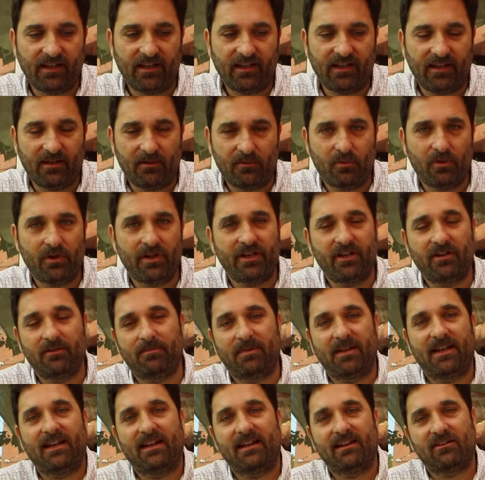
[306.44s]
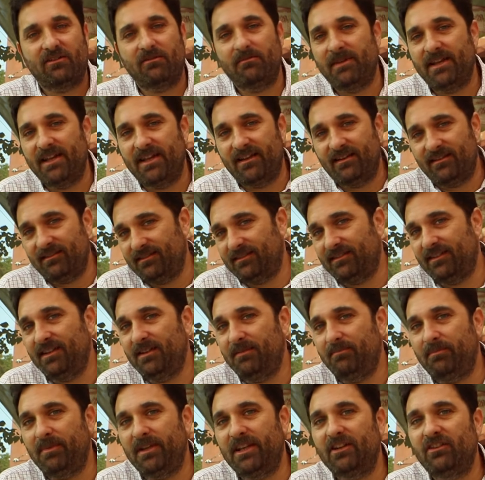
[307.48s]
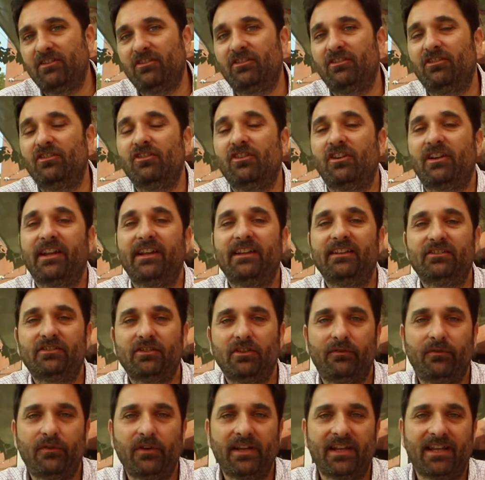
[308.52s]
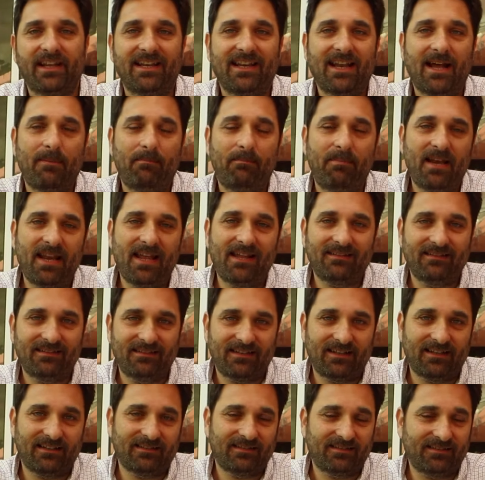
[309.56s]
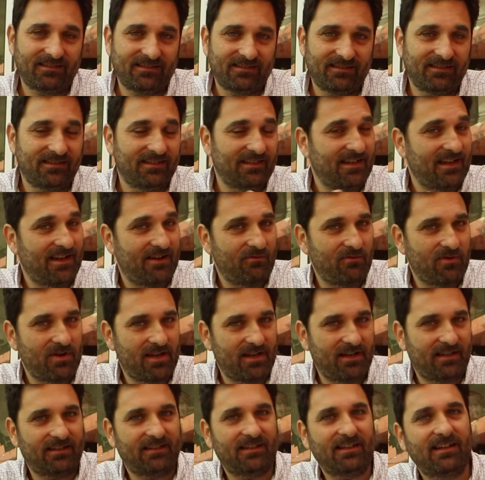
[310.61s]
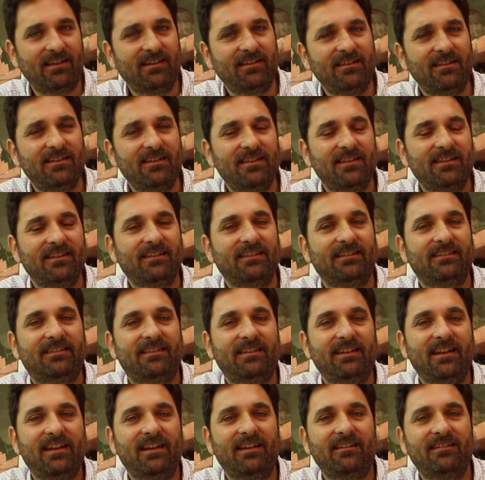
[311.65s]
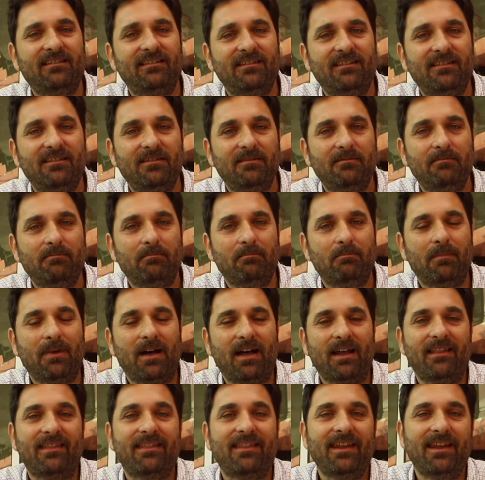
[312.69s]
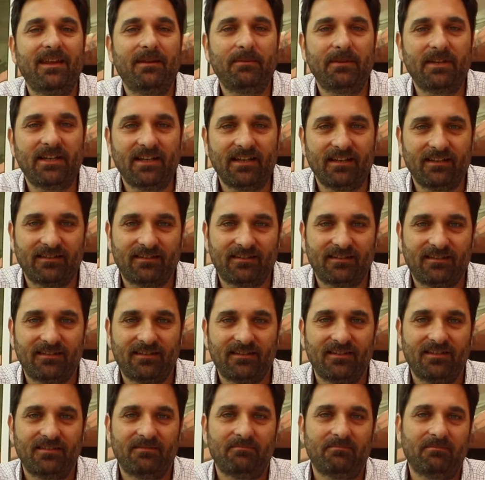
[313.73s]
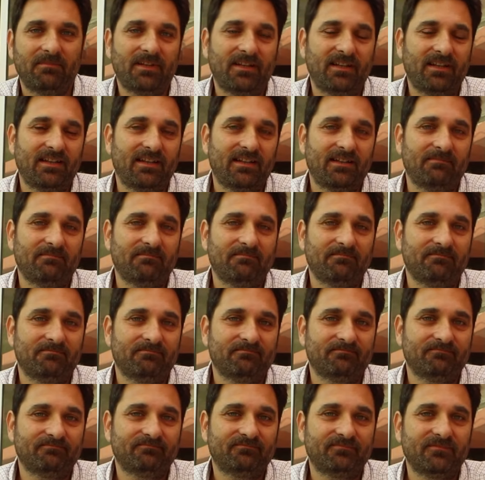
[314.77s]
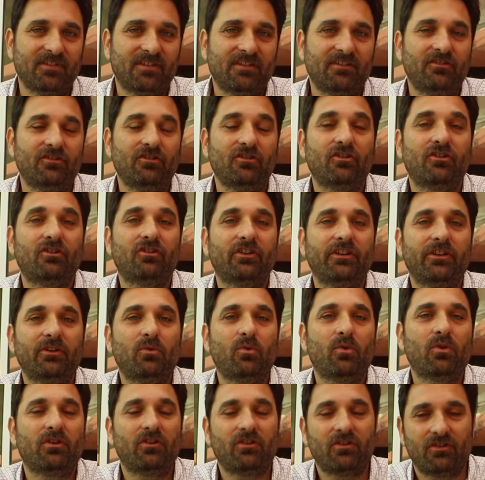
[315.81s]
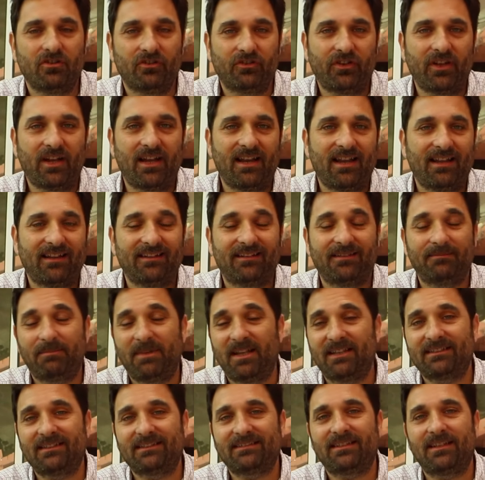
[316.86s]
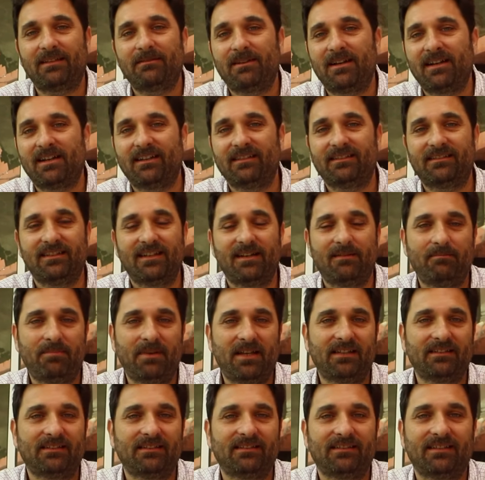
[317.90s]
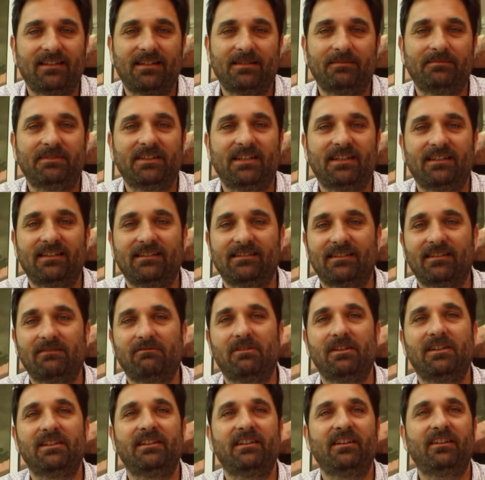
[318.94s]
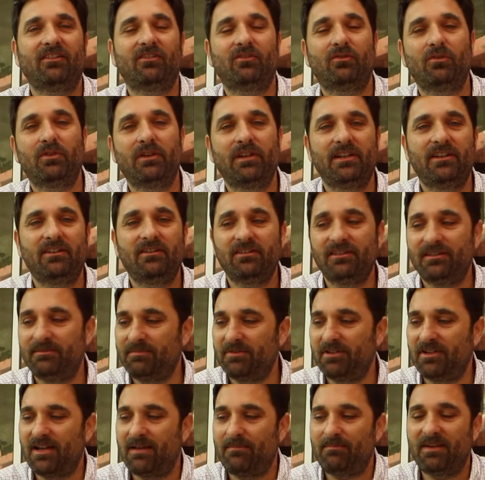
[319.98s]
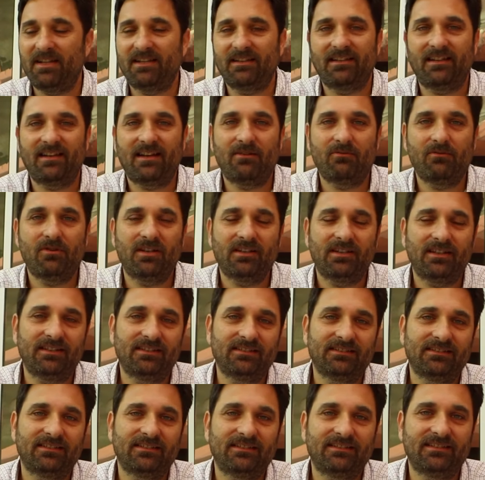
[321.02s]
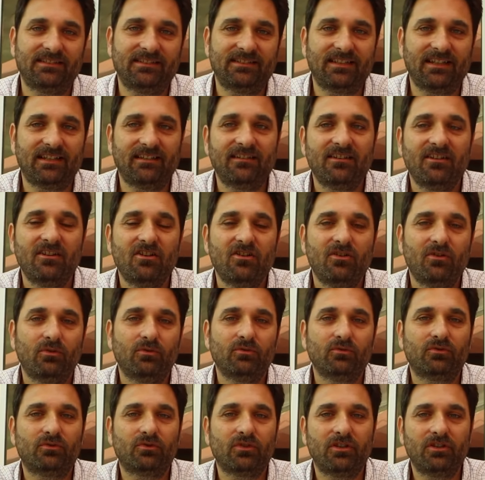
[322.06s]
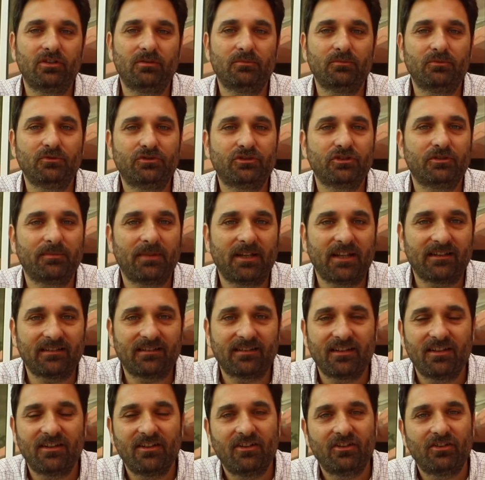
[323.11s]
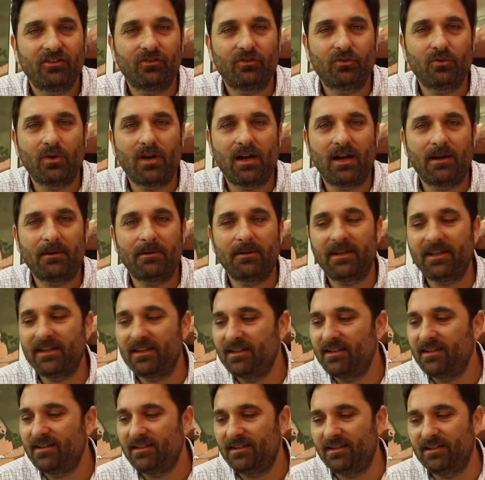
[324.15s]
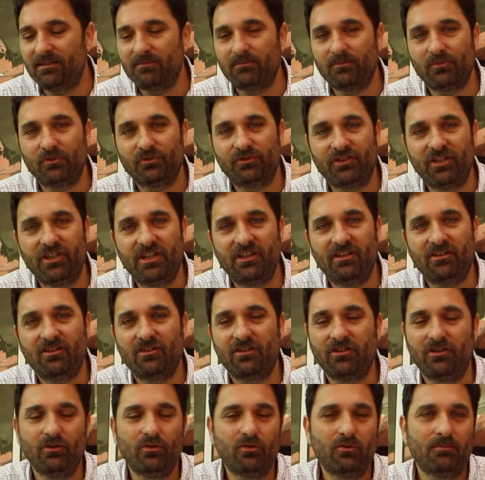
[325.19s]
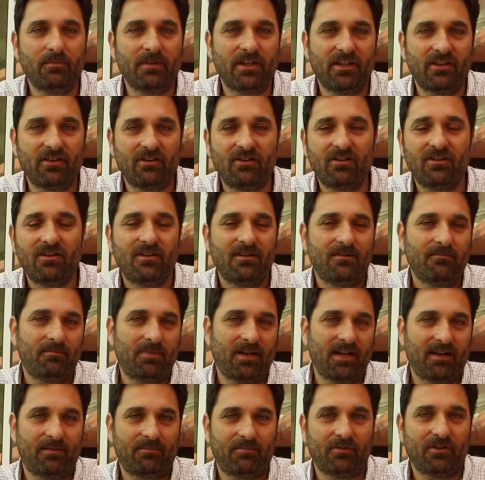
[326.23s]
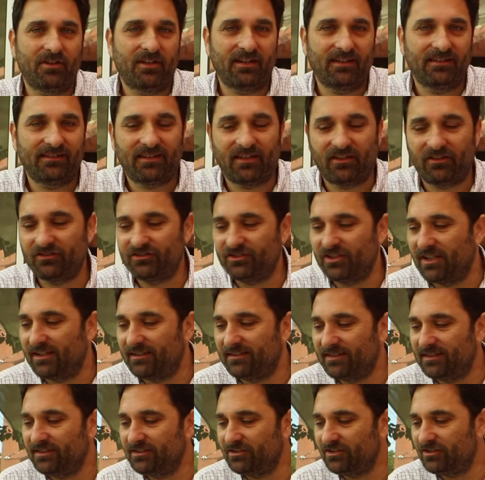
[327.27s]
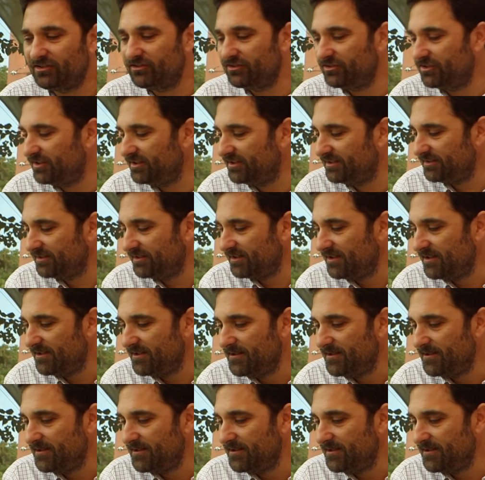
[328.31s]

es bueno para comer, ¿sí? pero lo que hizo fue que las plantas de la huerta sean más débiles, em, no, o sea, las plantas salvajes eran plantas adaptadas a cualquier suelo, eh, pero las plantas de la huerta necesitan un suelo mucho más suave y mullido y húmedo para poder desarrollarse. Entonces,